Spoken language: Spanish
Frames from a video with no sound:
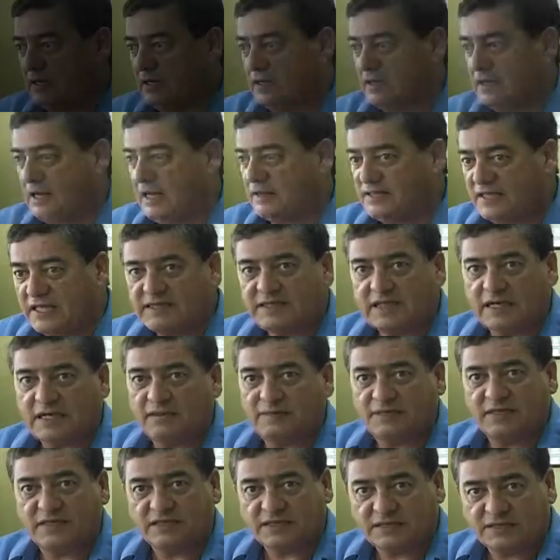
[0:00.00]
la dieta
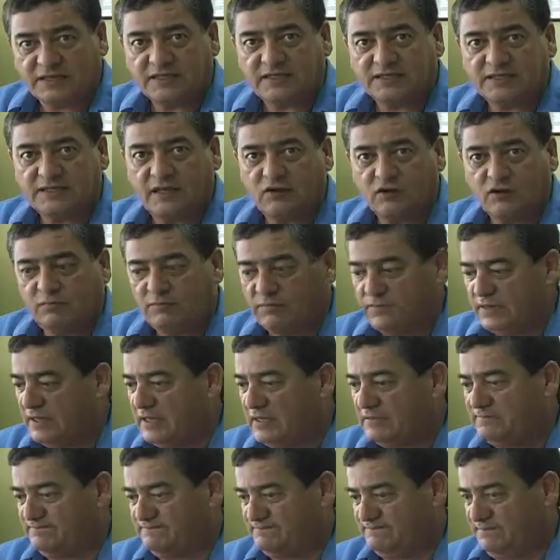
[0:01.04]
alimenticia del hombre
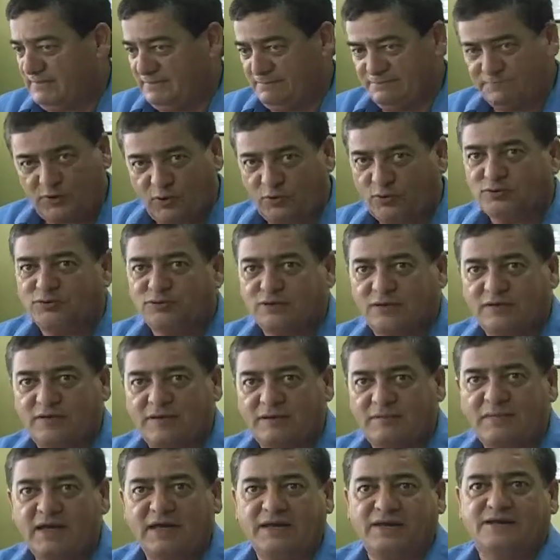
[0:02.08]
es productos
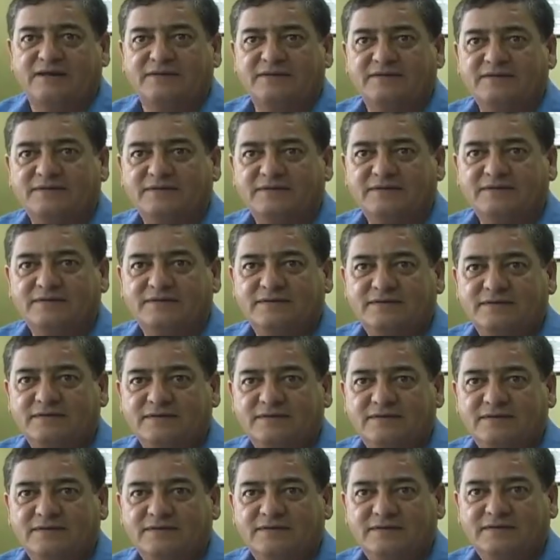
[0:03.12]
del mar.
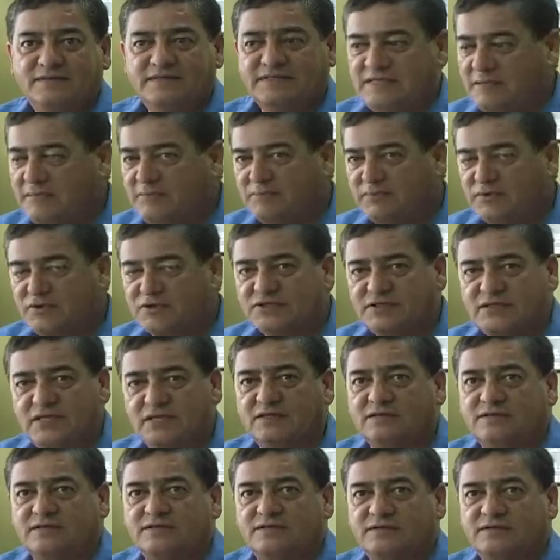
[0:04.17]
100%.